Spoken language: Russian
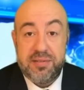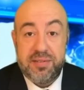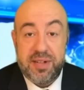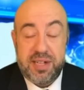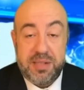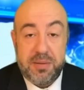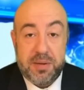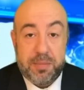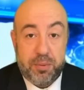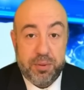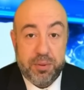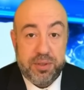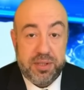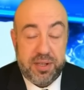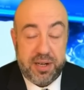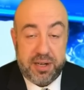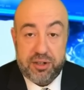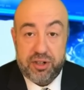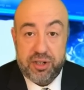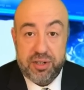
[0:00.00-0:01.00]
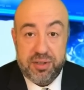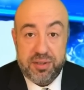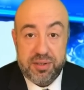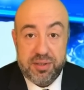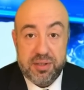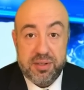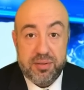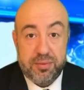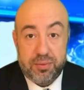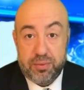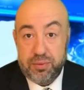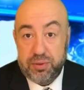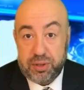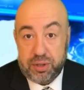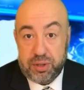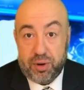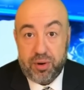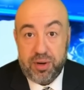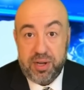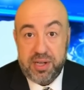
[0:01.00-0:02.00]
Владимир Путин решил
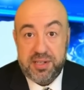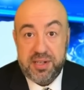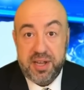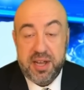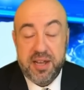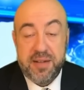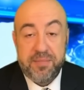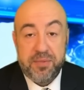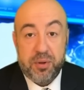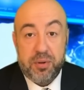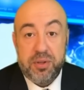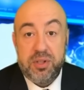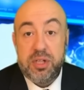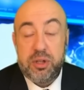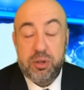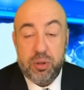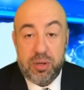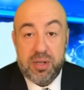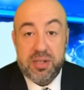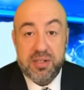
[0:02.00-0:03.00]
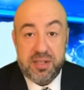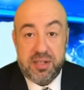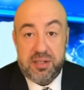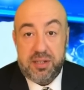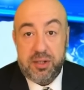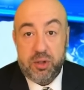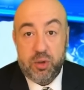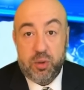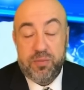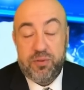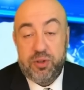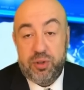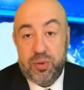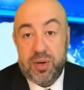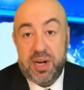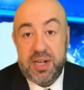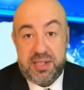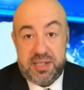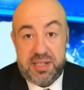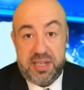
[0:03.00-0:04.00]
устроить, он не только затянул всю
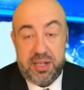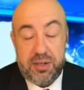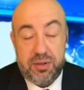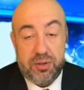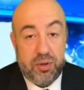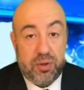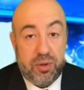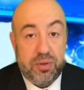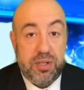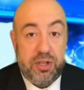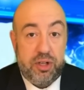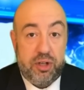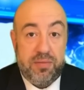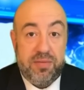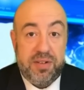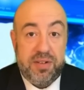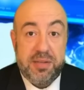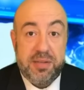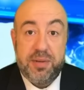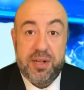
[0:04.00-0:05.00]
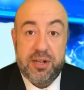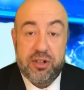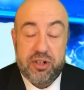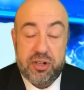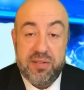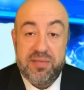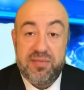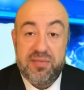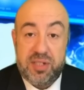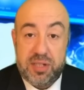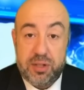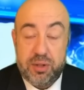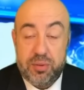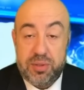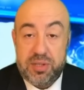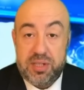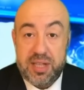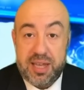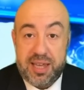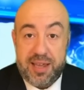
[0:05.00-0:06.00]
Россию, но он еще, видимо, решил
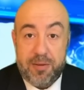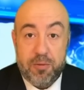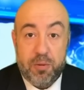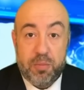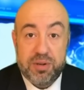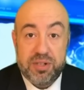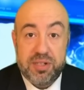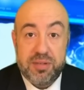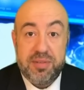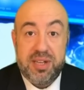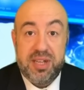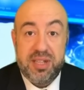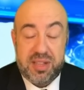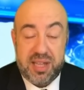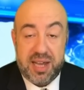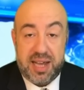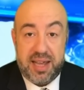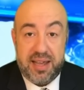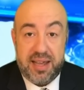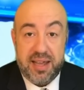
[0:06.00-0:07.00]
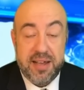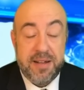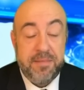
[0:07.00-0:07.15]
втянуть таким образом Китай.